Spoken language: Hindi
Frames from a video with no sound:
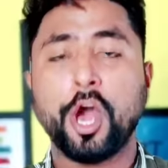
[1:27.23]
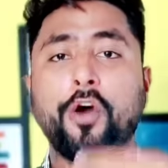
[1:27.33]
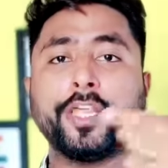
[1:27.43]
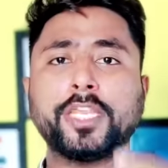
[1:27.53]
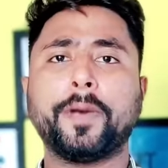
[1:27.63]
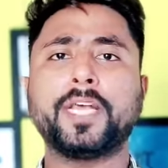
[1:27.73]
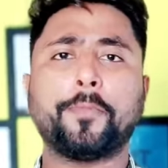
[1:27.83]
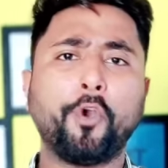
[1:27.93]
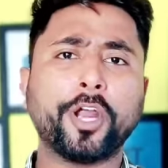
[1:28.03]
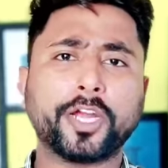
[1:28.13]
और इसके बाद
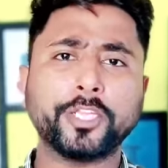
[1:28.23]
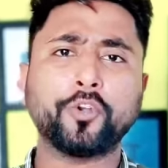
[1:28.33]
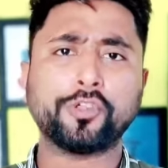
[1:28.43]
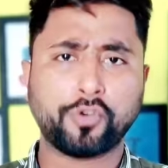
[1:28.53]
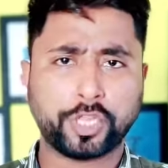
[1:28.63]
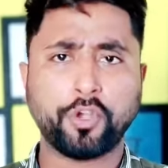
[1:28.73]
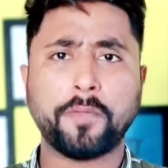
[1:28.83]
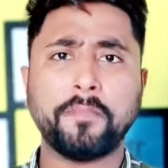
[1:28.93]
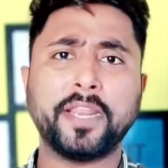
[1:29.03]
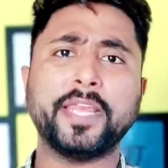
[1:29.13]
अपलोड कर देते हो और सोचते हो
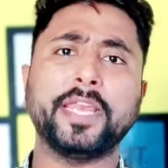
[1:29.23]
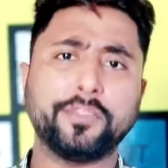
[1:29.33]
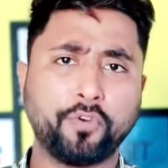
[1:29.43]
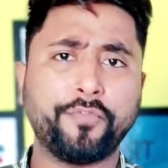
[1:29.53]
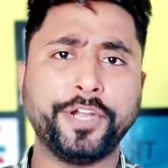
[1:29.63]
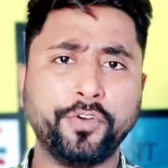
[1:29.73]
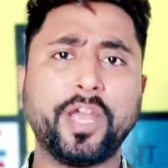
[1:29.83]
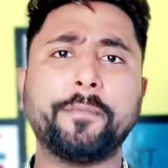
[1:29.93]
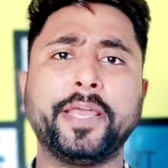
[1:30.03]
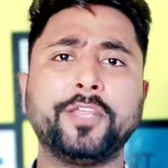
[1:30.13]
कि मेरी जो वीडियो
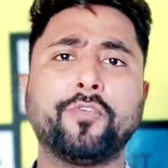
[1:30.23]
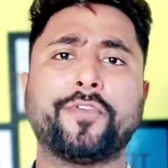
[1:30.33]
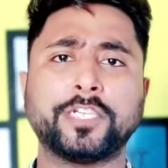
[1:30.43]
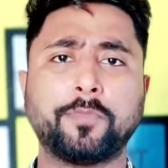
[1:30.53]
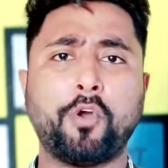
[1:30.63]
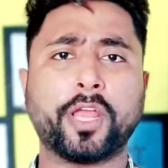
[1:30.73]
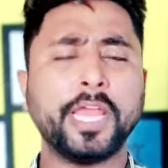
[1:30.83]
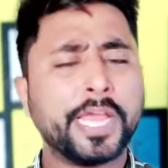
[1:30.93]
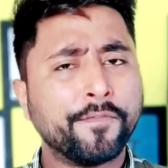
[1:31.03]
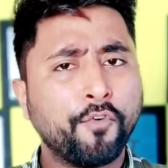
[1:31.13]
है मेरी जो फर्स्ट ब्लॉग
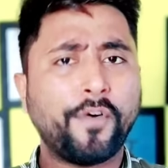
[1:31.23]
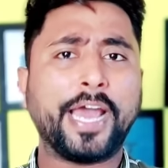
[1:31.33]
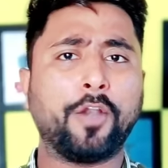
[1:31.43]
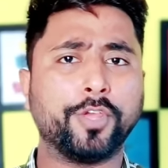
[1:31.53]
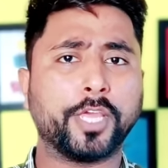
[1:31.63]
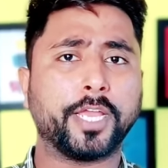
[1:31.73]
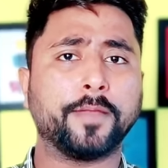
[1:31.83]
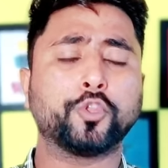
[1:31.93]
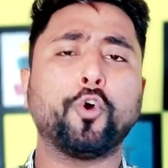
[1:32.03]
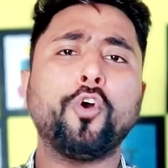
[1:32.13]
है वो वायरल हो
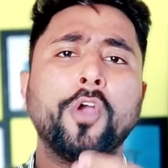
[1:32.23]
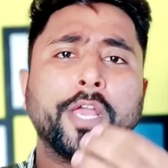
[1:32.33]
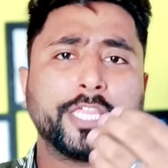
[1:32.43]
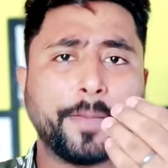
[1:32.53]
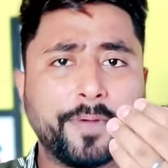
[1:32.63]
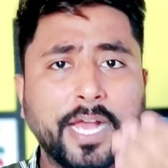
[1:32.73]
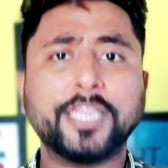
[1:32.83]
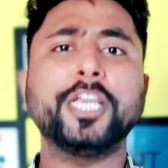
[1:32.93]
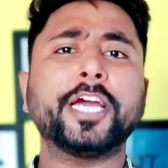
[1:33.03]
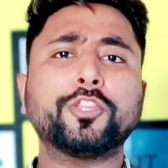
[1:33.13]
जाएगी तो जब
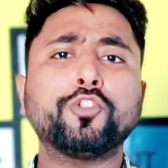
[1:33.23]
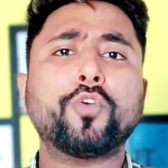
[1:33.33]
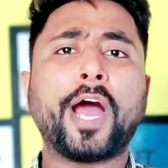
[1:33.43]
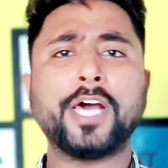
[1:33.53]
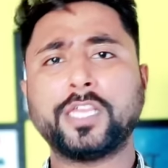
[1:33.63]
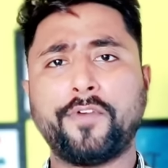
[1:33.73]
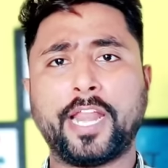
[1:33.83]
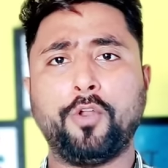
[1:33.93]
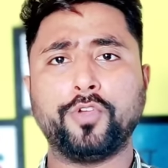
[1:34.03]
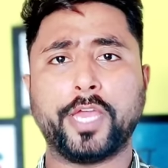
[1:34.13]
गलती करते हो तो कहां से
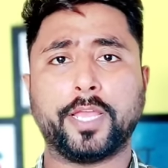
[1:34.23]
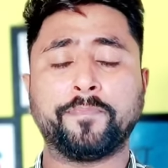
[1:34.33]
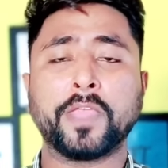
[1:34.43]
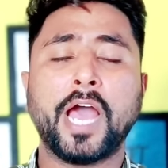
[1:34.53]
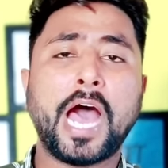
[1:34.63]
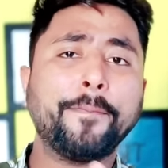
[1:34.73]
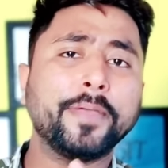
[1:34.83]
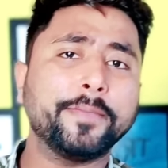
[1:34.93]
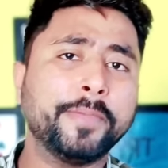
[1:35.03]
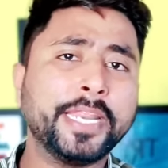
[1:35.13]
वायरल हो जाएगी
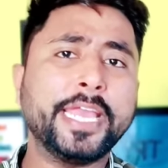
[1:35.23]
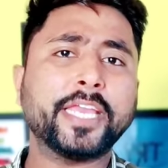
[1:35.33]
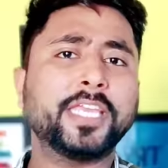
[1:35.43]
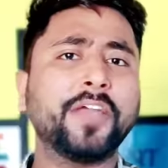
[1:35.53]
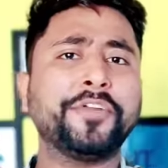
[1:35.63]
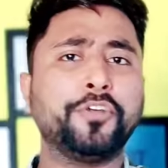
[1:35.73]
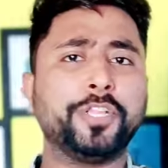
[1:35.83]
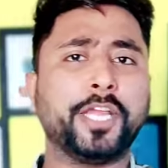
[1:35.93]
आप मेरी एक ये वीडियो